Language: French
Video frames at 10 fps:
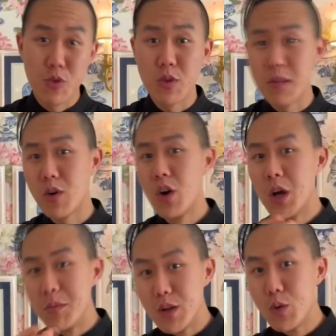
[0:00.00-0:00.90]
notamment
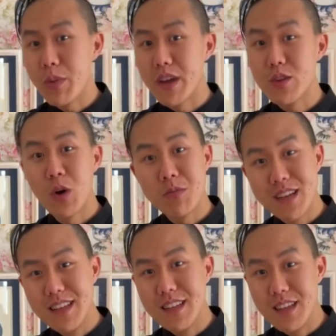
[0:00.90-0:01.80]
miel de printemps,
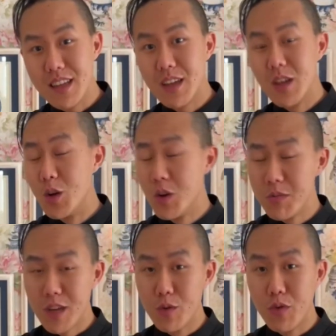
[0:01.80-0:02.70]
miel d'été, le
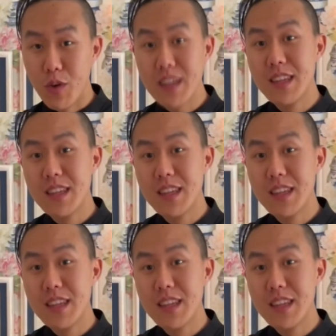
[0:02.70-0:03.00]
miel de forêt.